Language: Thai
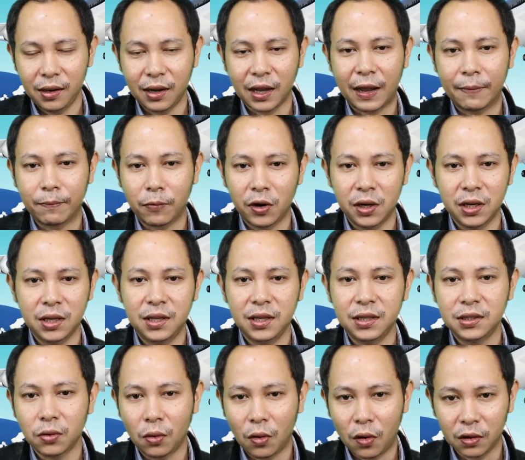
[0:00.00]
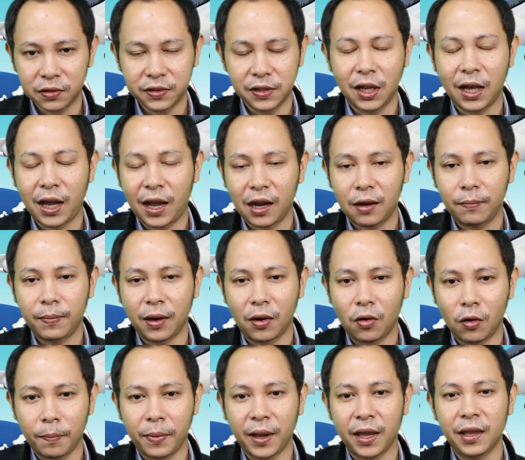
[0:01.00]
นะครับกรณีที่ส่งออกสินค้า
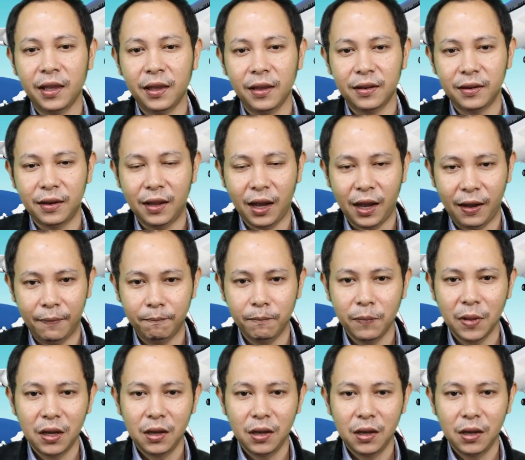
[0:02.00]
ออกไปนะครับ